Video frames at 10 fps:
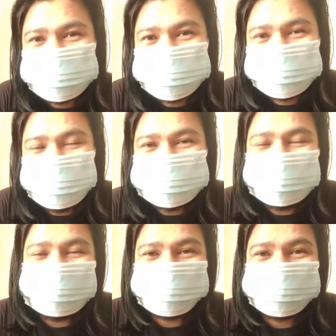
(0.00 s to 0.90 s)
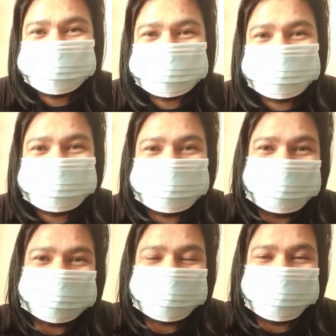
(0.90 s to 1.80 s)
So, dalawang klase yung
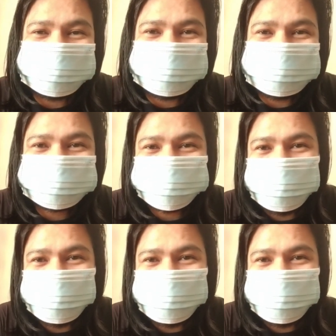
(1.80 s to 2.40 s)
ginagamit natin.